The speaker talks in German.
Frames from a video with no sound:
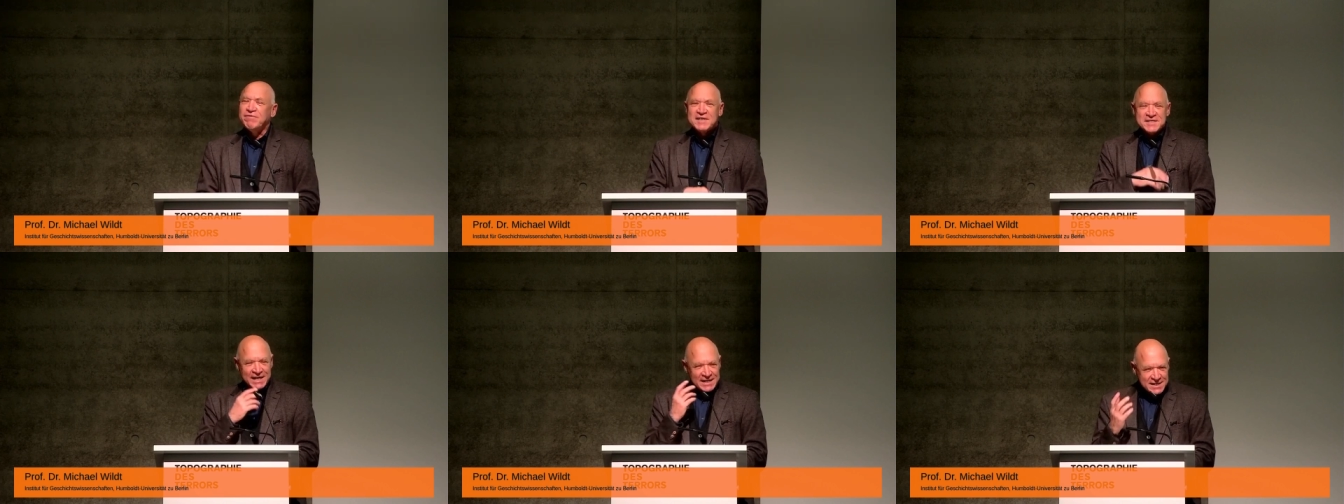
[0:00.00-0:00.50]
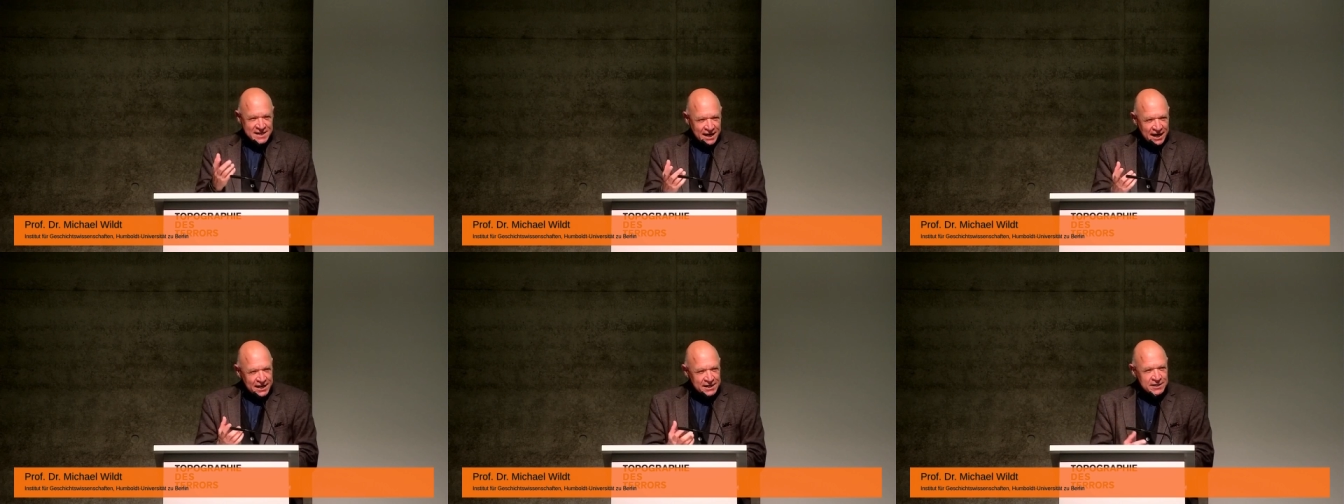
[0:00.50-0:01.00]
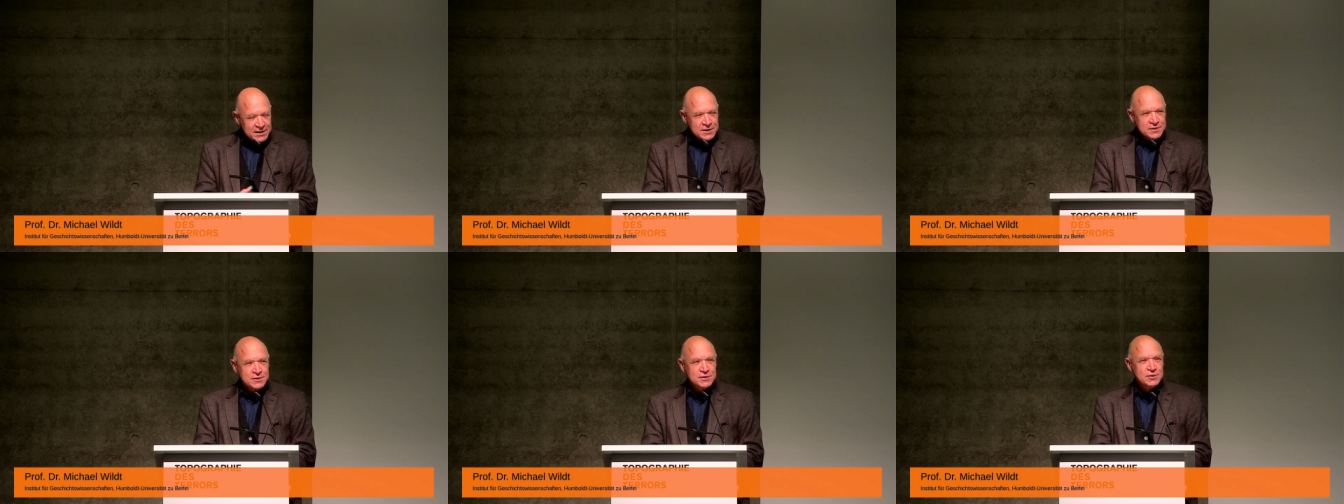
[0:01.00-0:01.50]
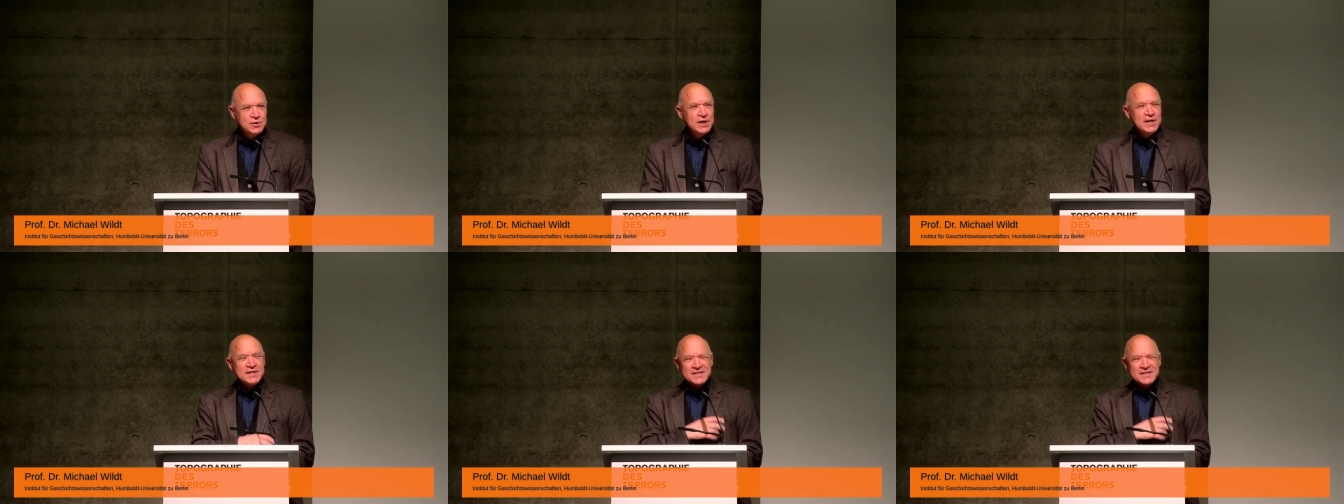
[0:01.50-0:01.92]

facettenreiches,